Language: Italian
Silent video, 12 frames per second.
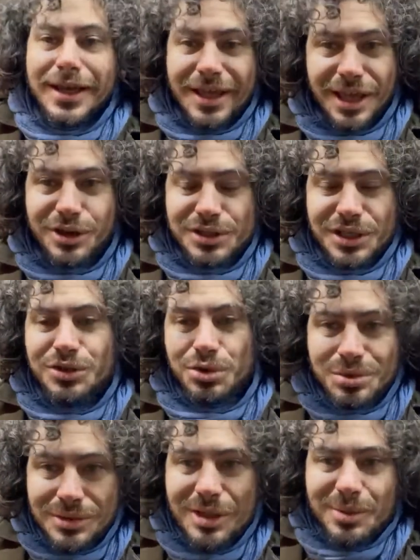e così
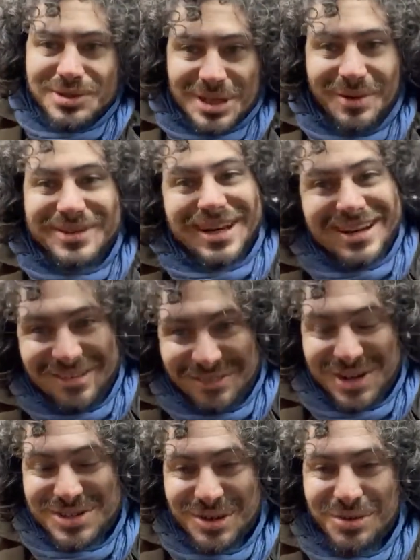tutti possiamo entrare e
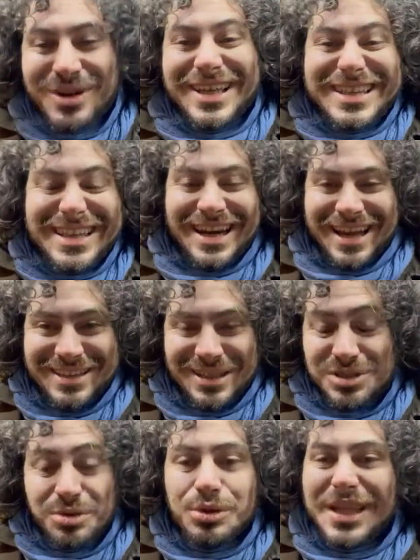farci gli auguri in diretta,
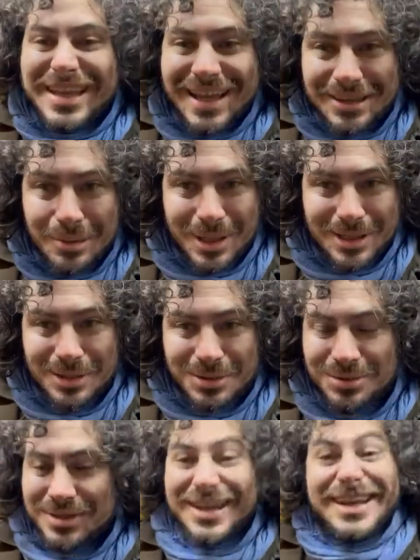insomma una diretta aperta a
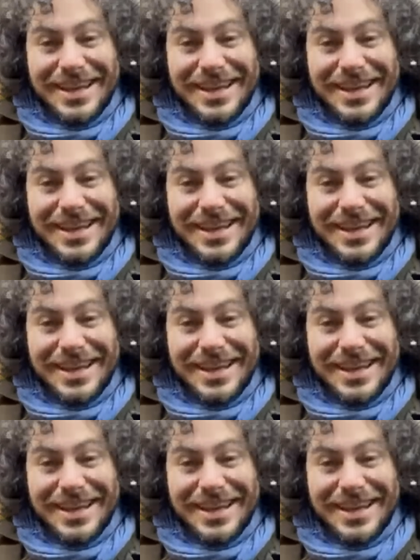tutti.